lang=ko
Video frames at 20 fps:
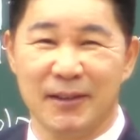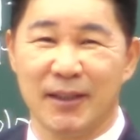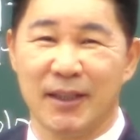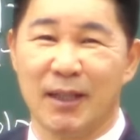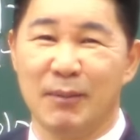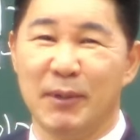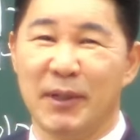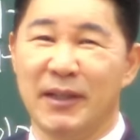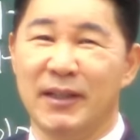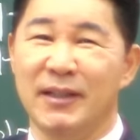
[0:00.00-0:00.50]
그
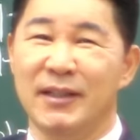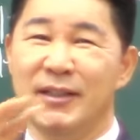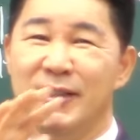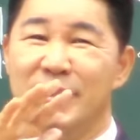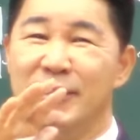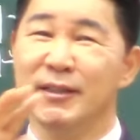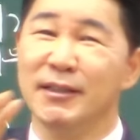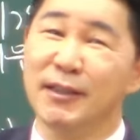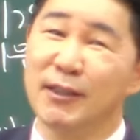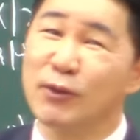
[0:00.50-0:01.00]
다음에
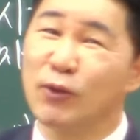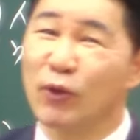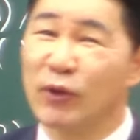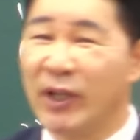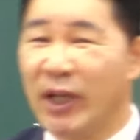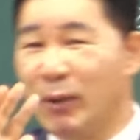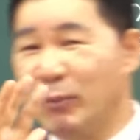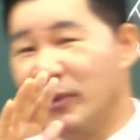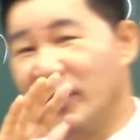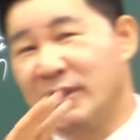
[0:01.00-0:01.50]
영어도
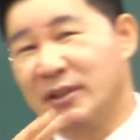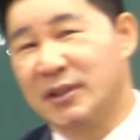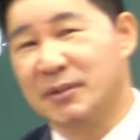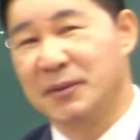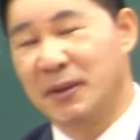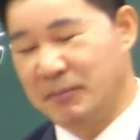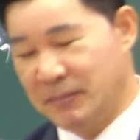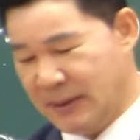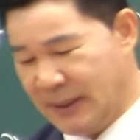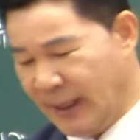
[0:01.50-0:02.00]
내가 보니까
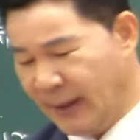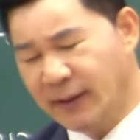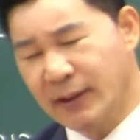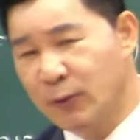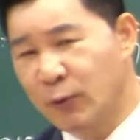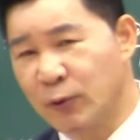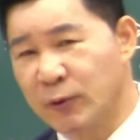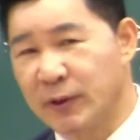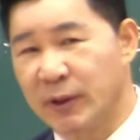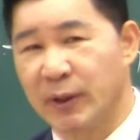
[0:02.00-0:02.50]
집사님 굉장히
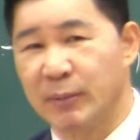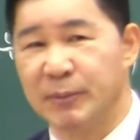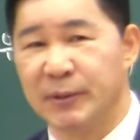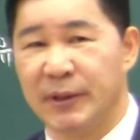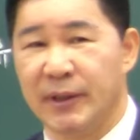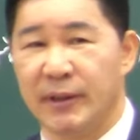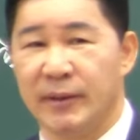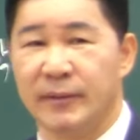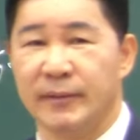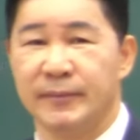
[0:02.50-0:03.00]
통
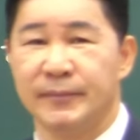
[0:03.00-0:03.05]
잘합니다.